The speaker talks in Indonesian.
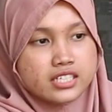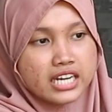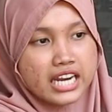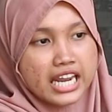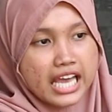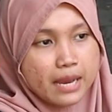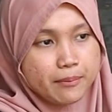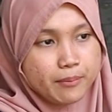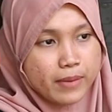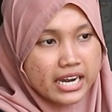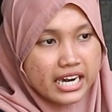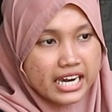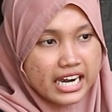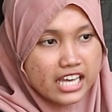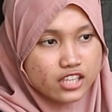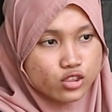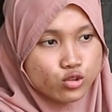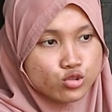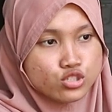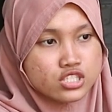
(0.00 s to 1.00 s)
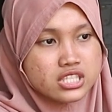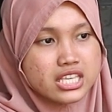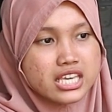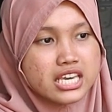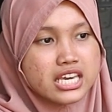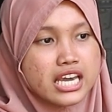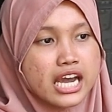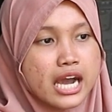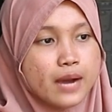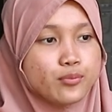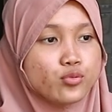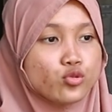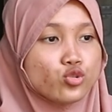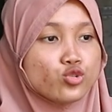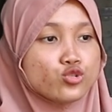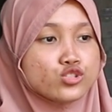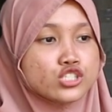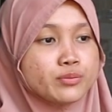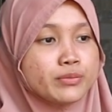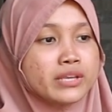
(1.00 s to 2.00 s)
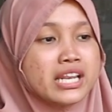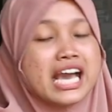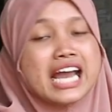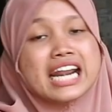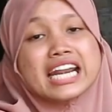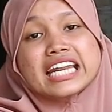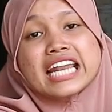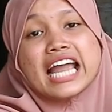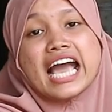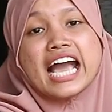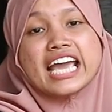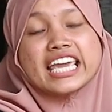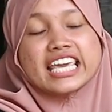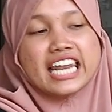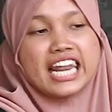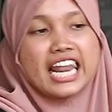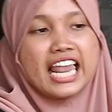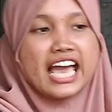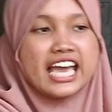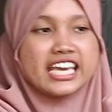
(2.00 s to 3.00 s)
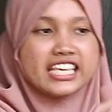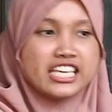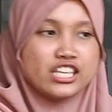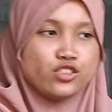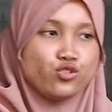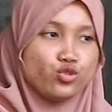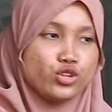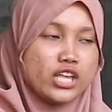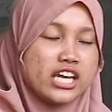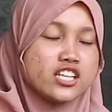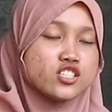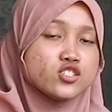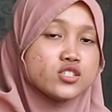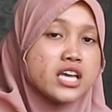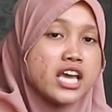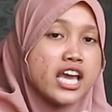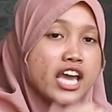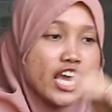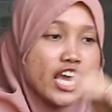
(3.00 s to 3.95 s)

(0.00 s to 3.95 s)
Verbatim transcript: 839 naik lagi tuh. tapi.